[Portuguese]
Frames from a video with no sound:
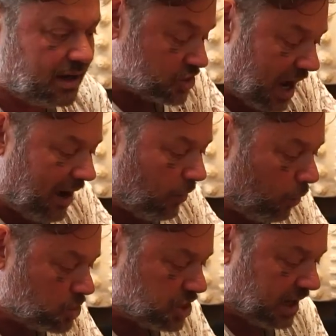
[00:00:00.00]
Já
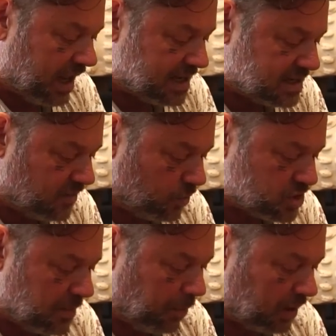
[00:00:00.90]
o chinês,
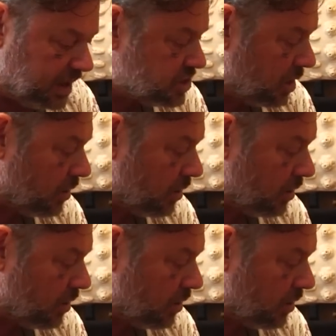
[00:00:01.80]
você pode deixar o